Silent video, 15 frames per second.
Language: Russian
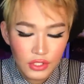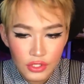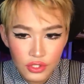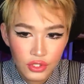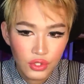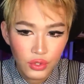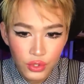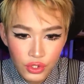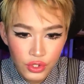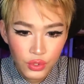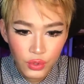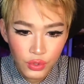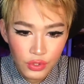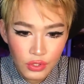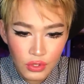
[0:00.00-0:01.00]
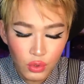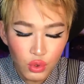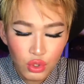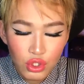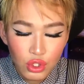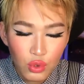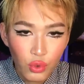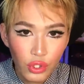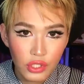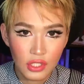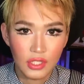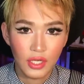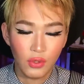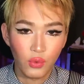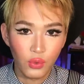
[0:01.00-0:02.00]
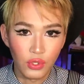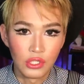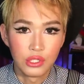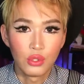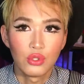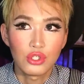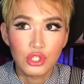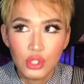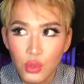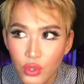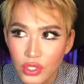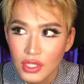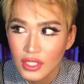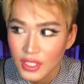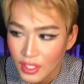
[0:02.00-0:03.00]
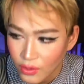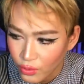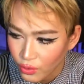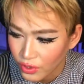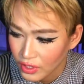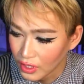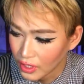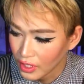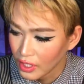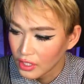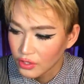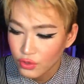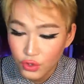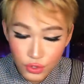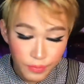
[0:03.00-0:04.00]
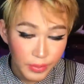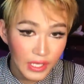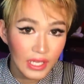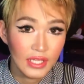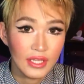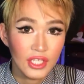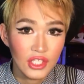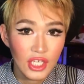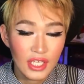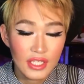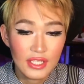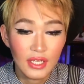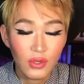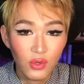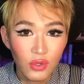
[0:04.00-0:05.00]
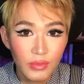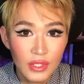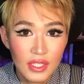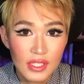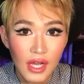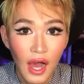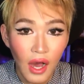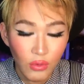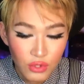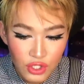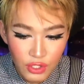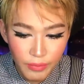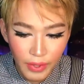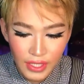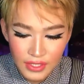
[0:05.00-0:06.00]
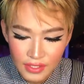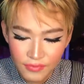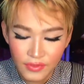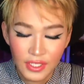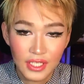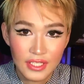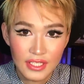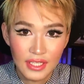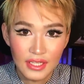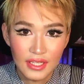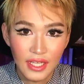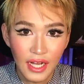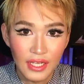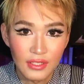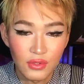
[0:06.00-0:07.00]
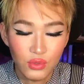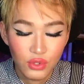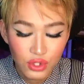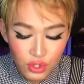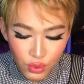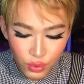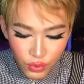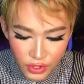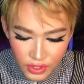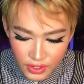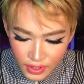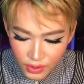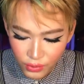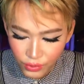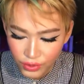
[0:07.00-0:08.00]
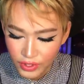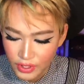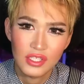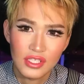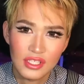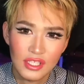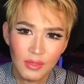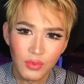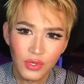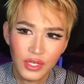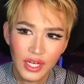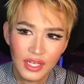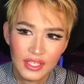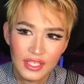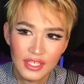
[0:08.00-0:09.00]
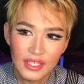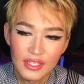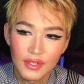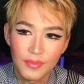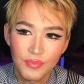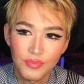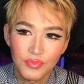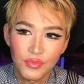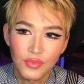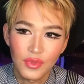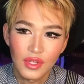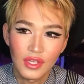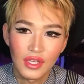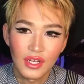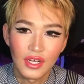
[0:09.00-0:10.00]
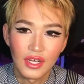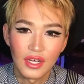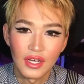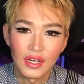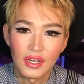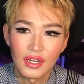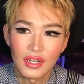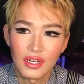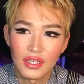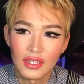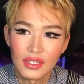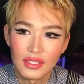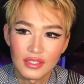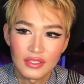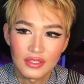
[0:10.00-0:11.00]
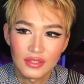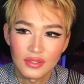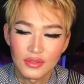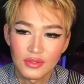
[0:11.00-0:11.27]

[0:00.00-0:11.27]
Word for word: еще что-то. Ну что это такое? Ну что это такое? Не успели начать знакомиться, а уже падать в горизонталь. Ну что это такое? Должен за тобой как-то а,